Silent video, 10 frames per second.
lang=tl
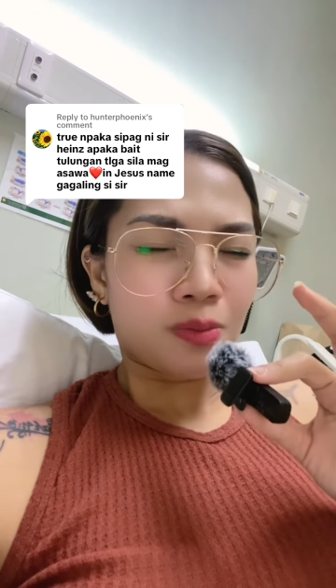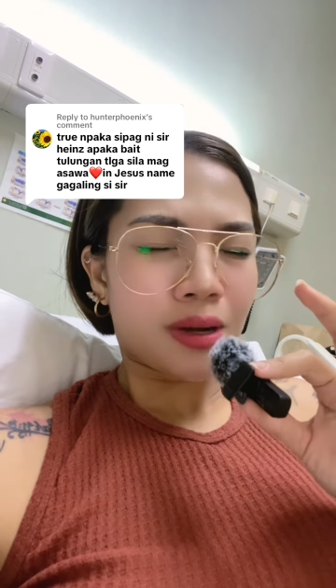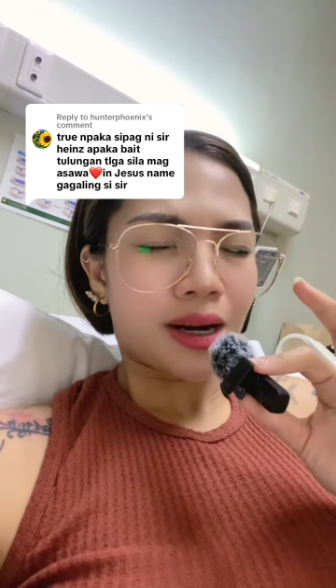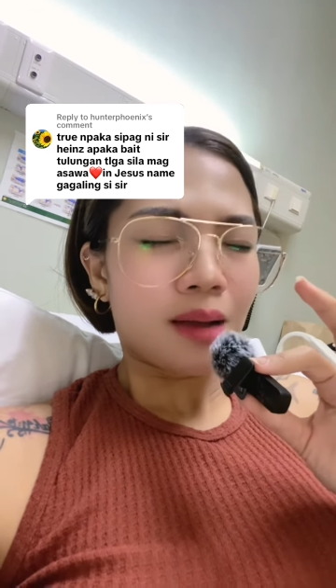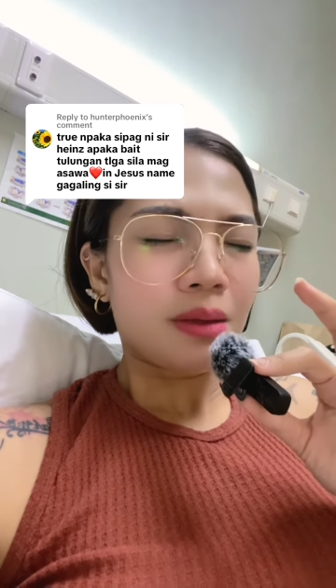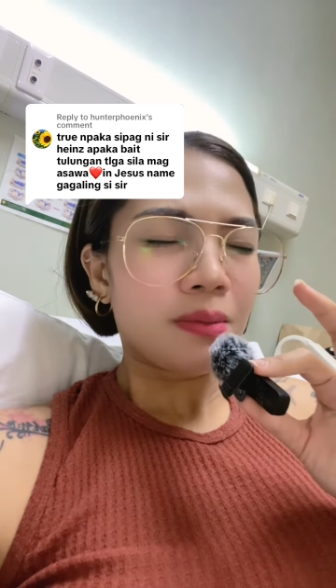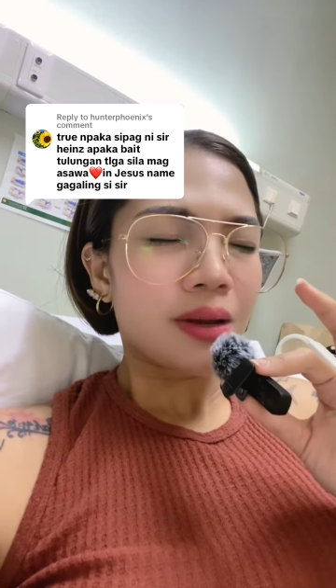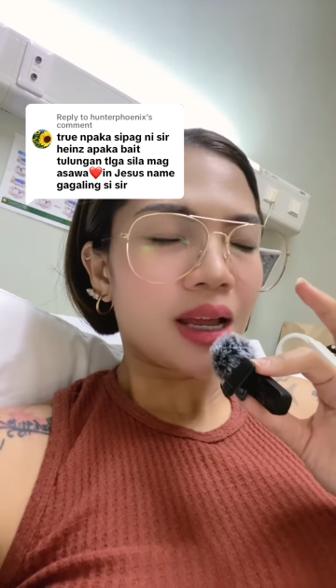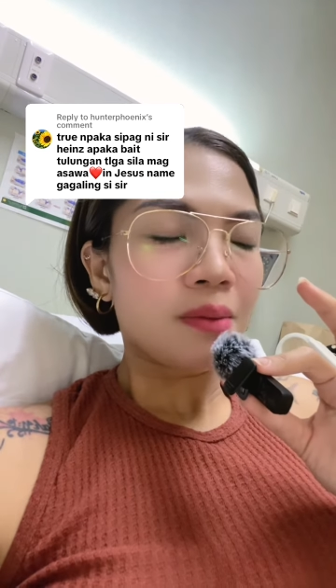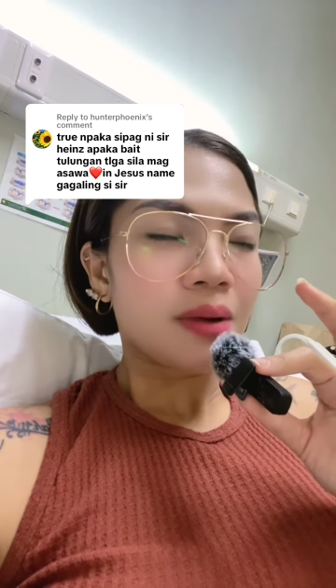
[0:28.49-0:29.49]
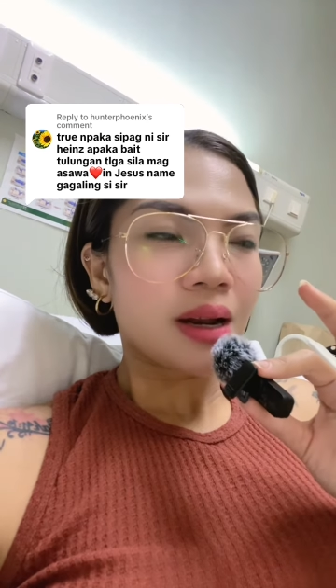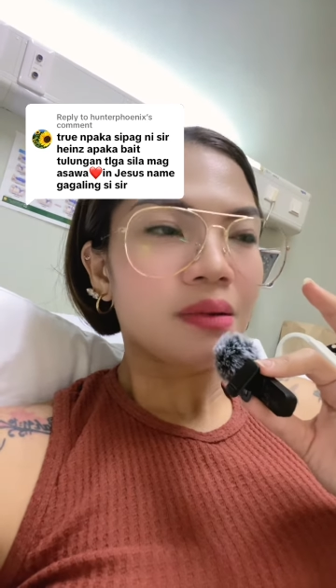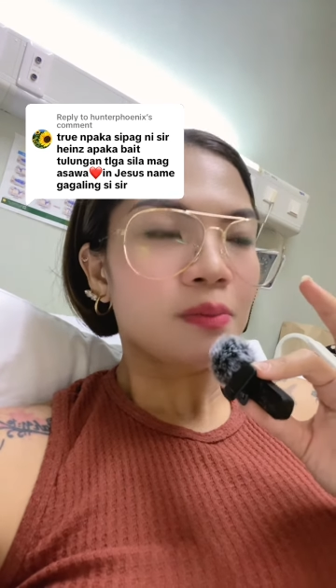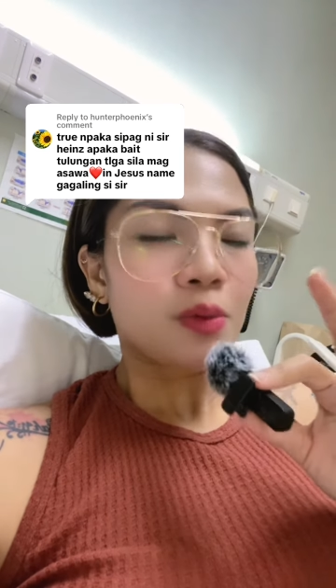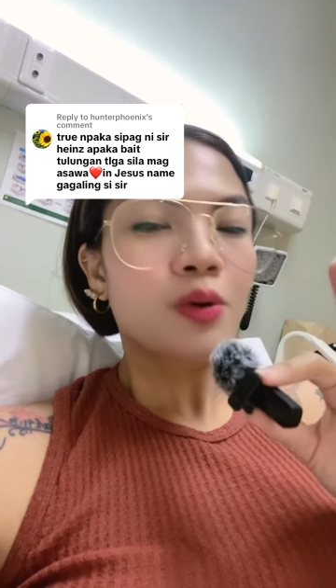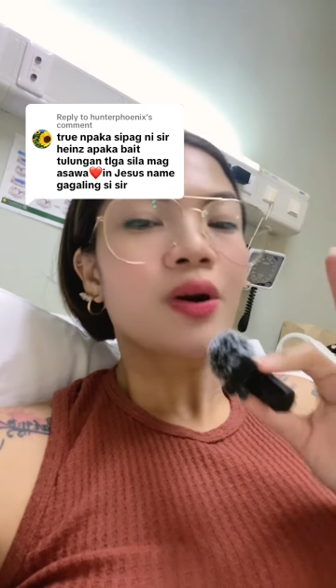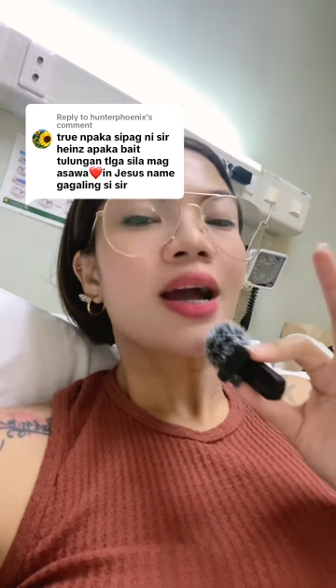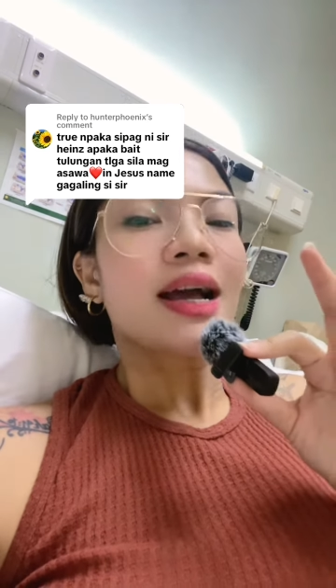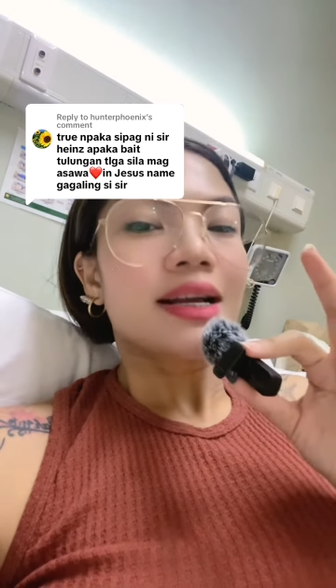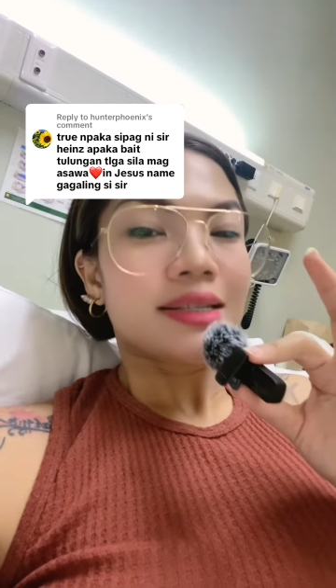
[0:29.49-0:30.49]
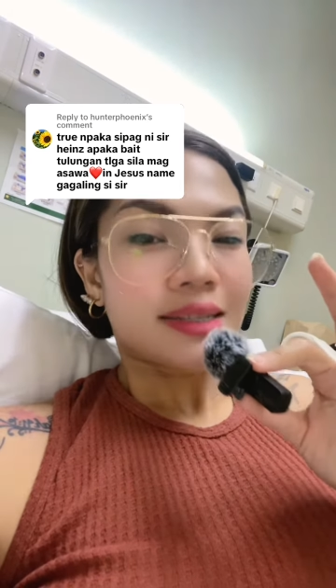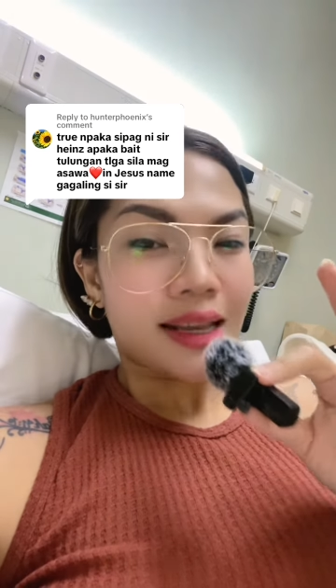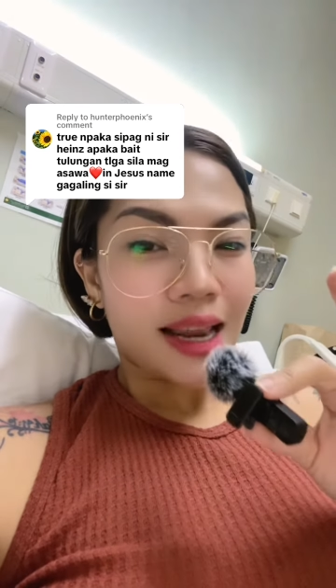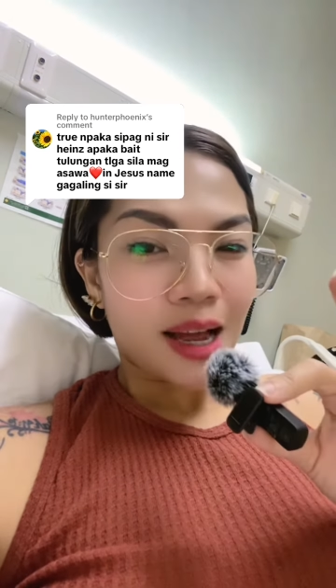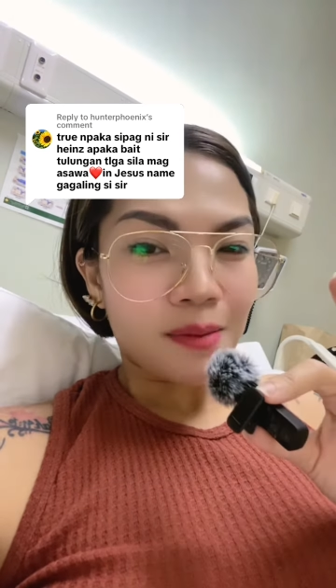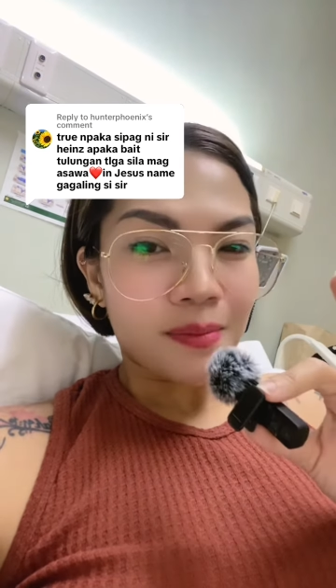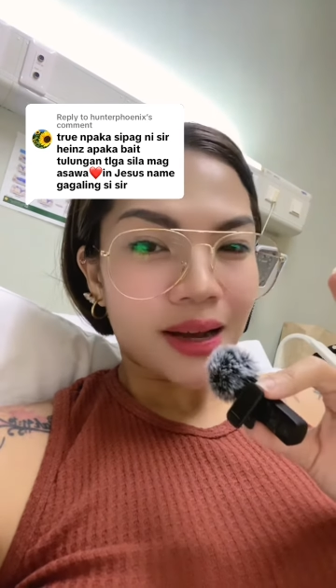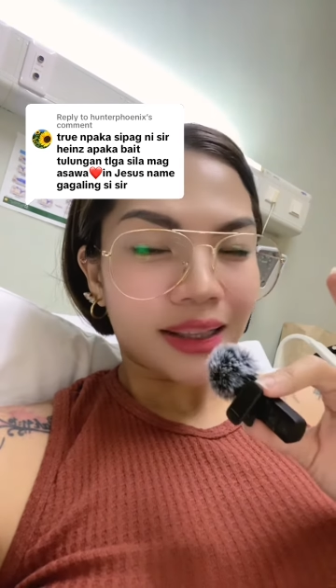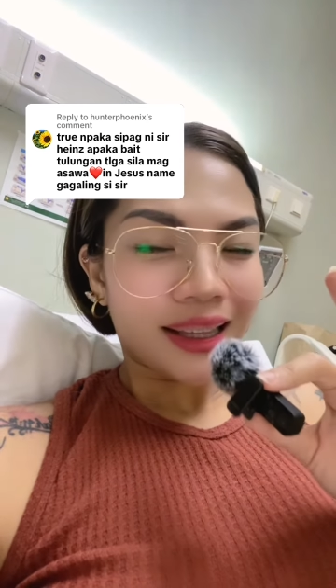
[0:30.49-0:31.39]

Maraming maraming maraming pong Salamat.